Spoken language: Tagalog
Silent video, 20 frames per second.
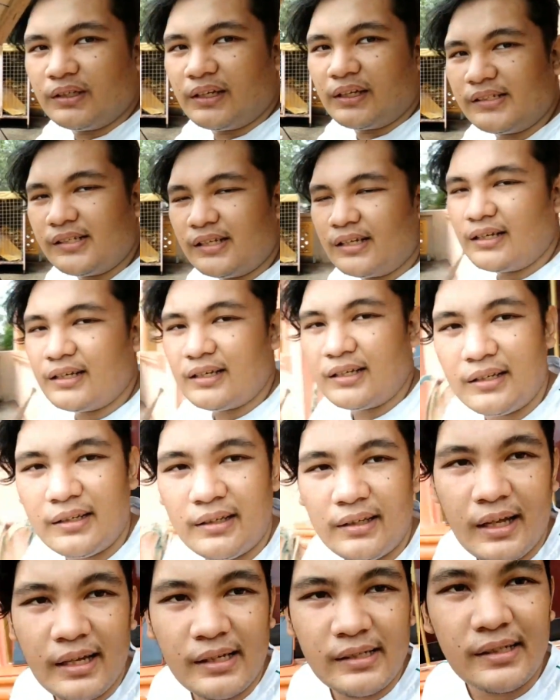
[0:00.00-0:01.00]
Kasi
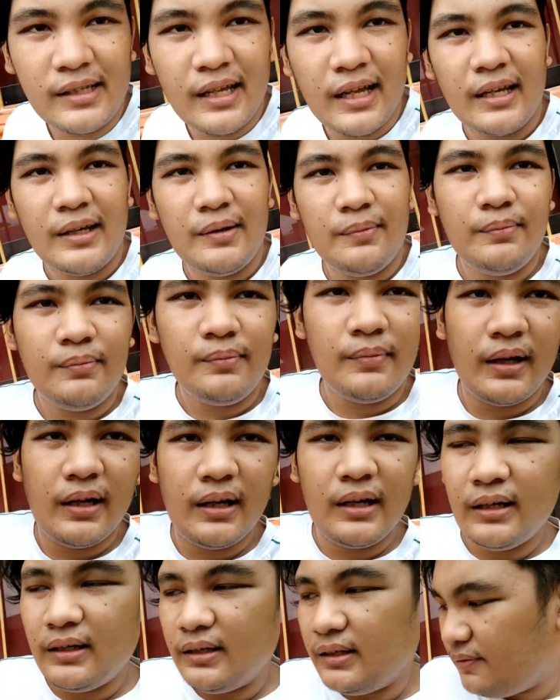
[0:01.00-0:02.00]
last time,
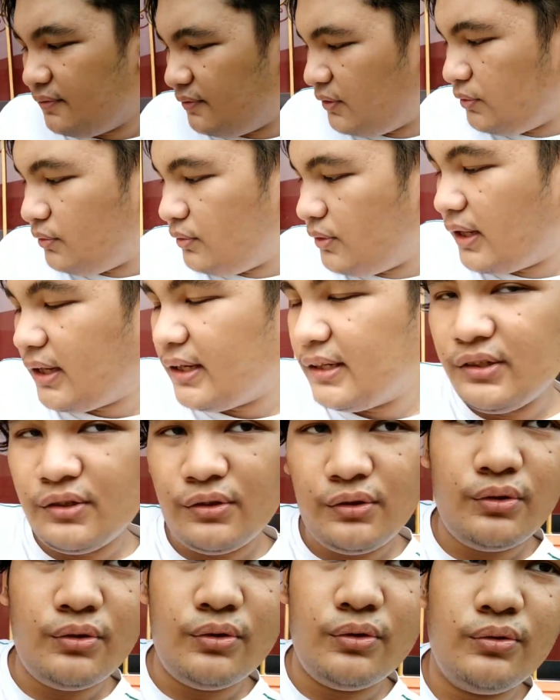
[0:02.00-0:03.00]
uh, if you guys
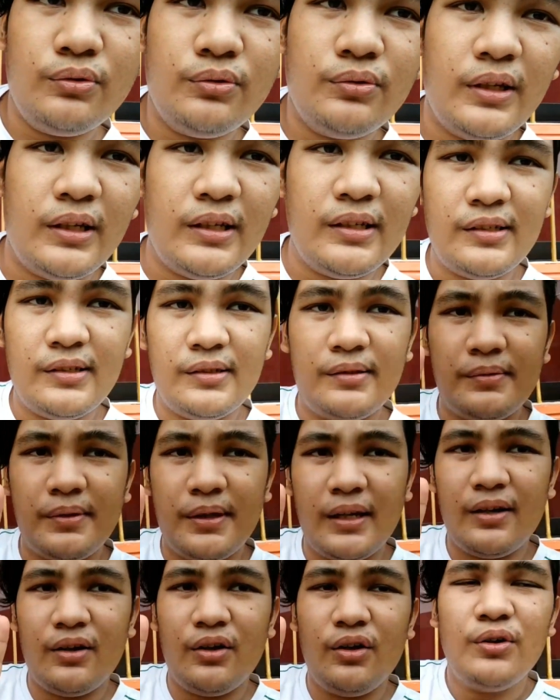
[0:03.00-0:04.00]
know this,
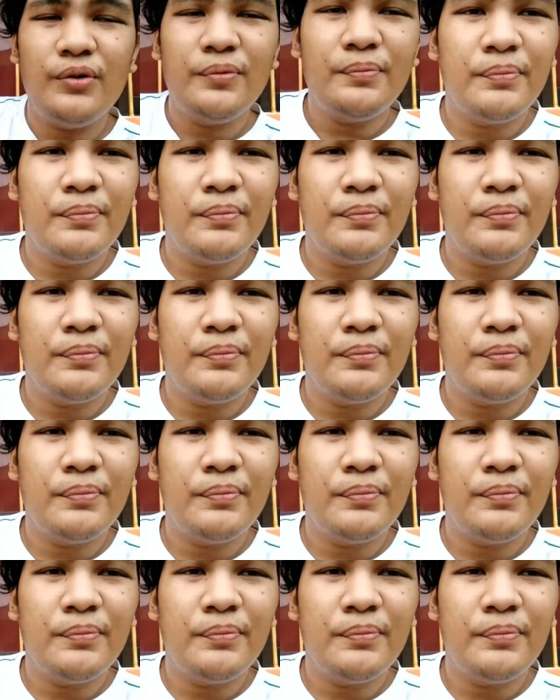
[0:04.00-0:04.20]
na